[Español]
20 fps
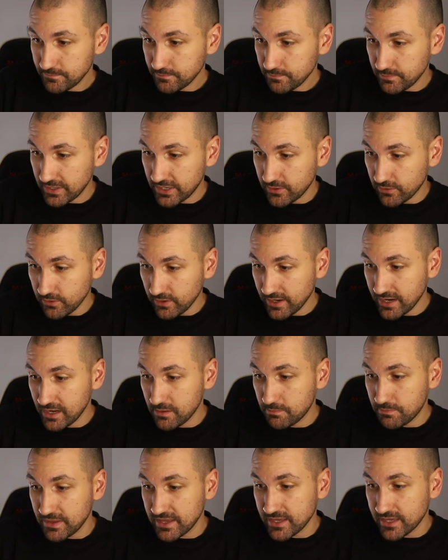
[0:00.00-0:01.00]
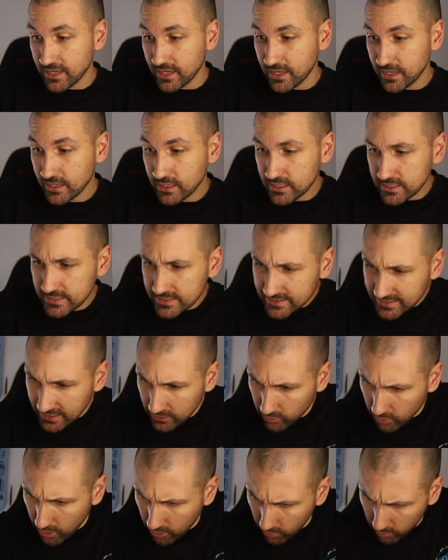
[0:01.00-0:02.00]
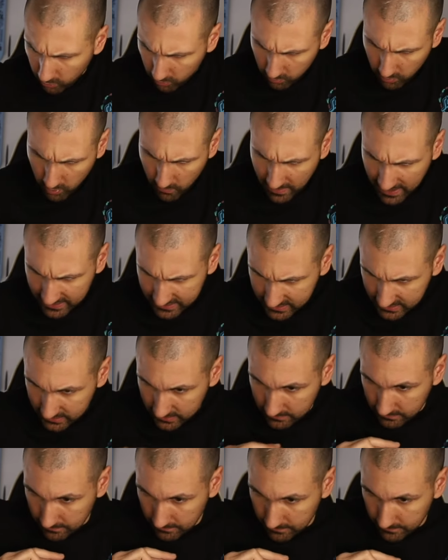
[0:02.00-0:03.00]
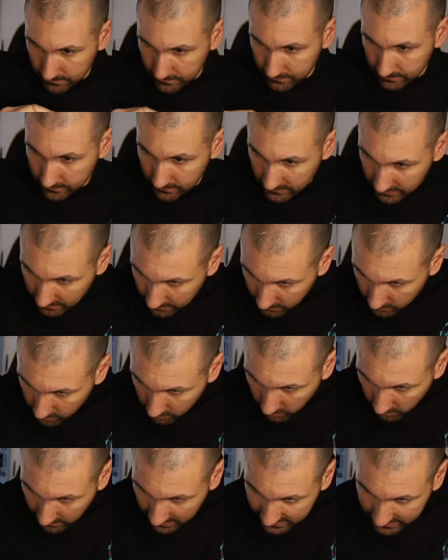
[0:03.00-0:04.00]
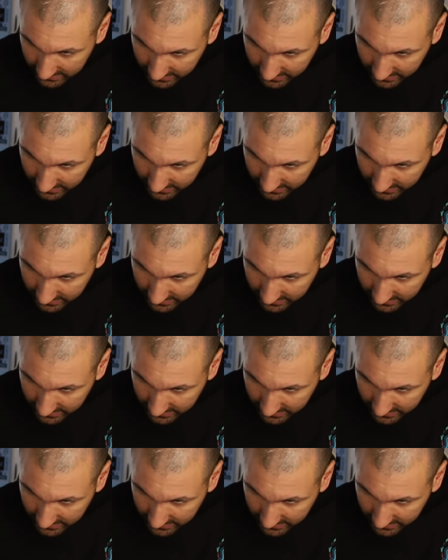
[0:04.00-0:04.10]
pero el pique ya no lo hago como más como más